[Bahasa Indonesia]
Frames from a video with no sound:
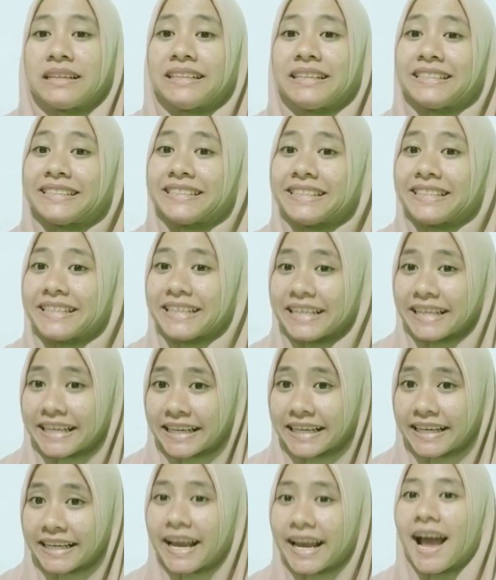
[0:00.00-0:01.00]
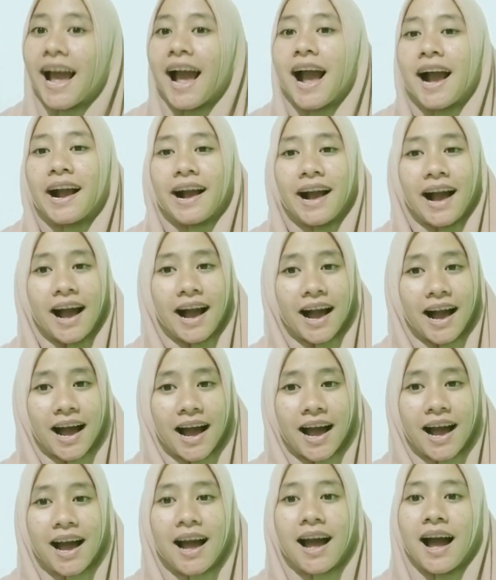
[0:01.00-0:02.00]
Di sini,
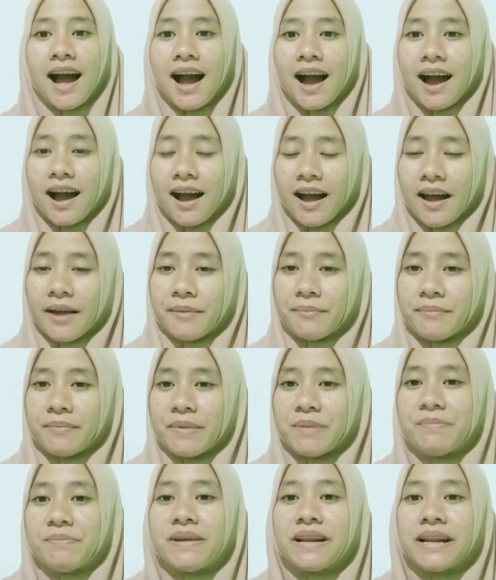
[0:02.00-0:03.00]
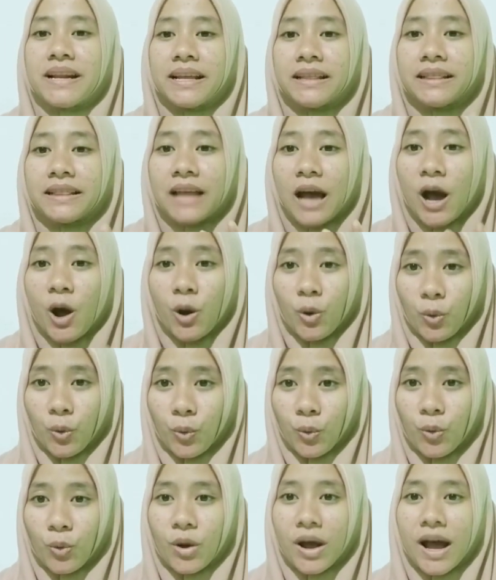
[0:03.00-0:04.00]
kakak akan
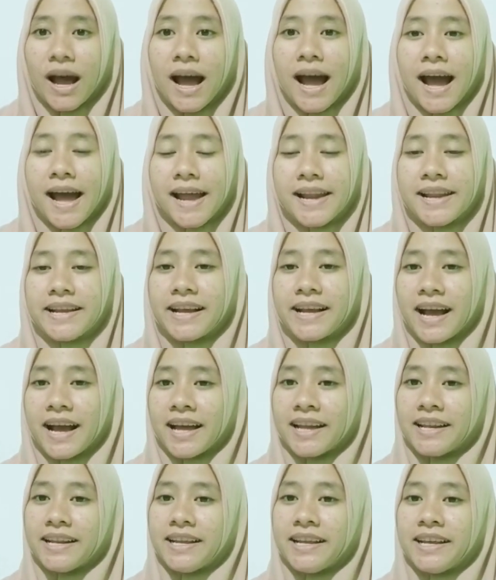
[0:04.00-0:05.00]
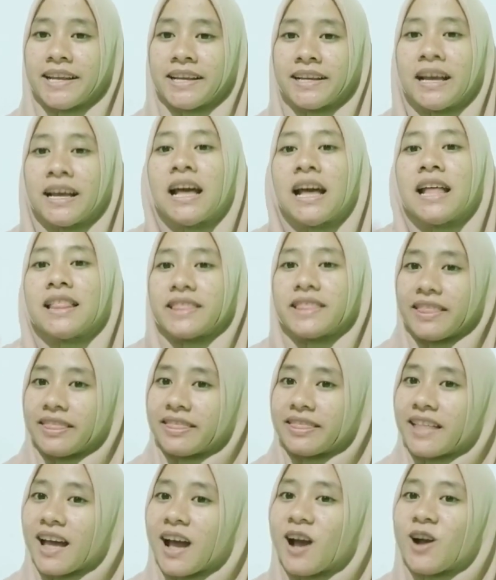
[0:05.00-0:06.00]
memberitahu adik-adik
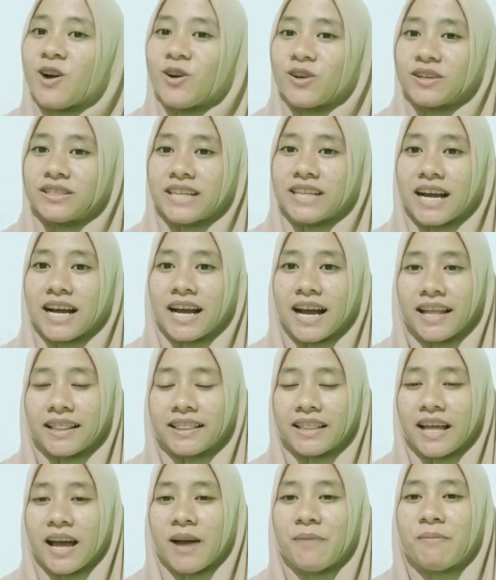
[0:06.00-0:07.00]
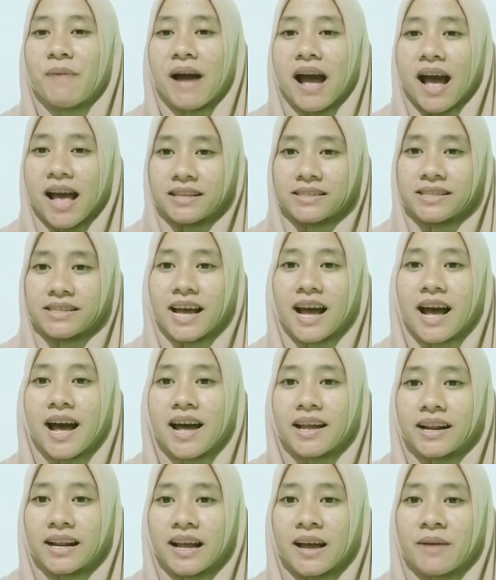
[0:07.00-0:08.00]
tentang kosakata bahasa
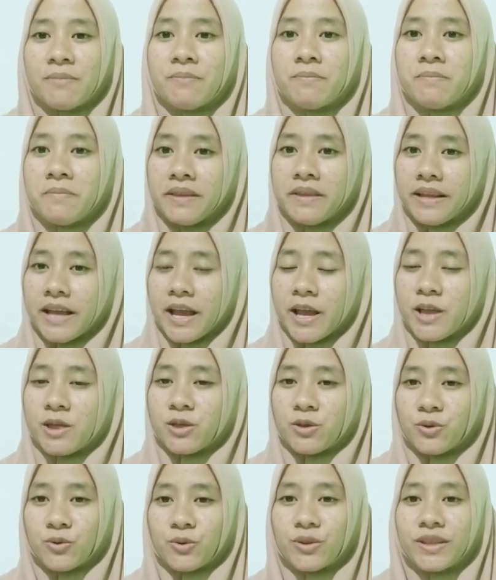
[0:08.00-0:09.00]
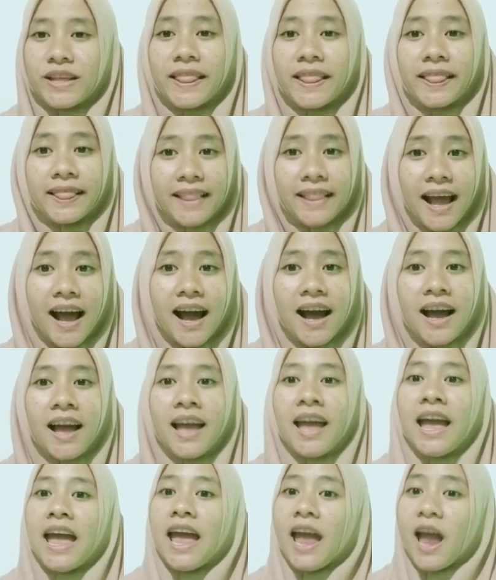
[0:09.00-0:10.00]
Arab, yaitu
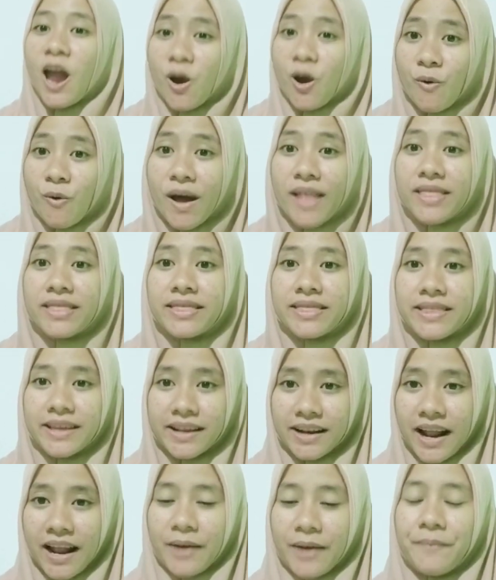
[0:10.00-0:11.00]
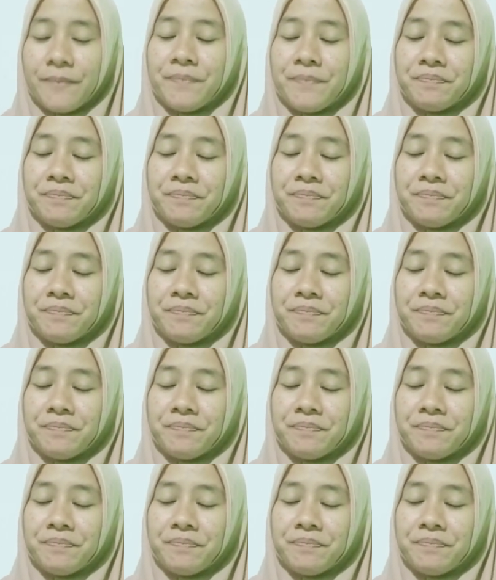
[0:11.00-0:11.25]
tentang hewan ternak.